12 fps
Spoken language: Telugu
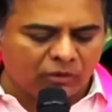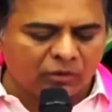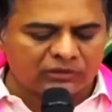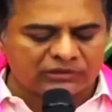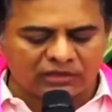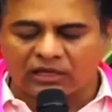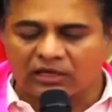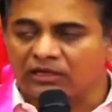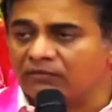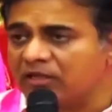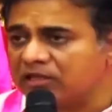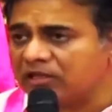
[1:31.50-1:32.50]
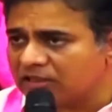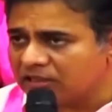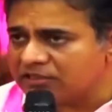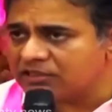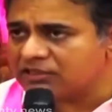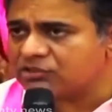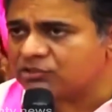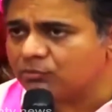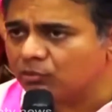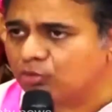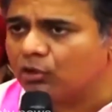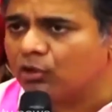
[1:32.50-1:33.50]
మళ్ళీ ఒకసారి ధన్యవాదాలు తెలియజేస్తూ
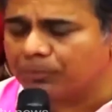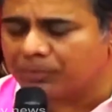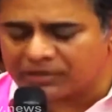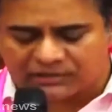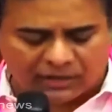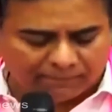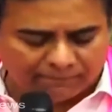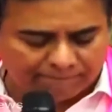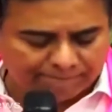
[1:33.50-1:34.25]
మునుగోడు ప్రజల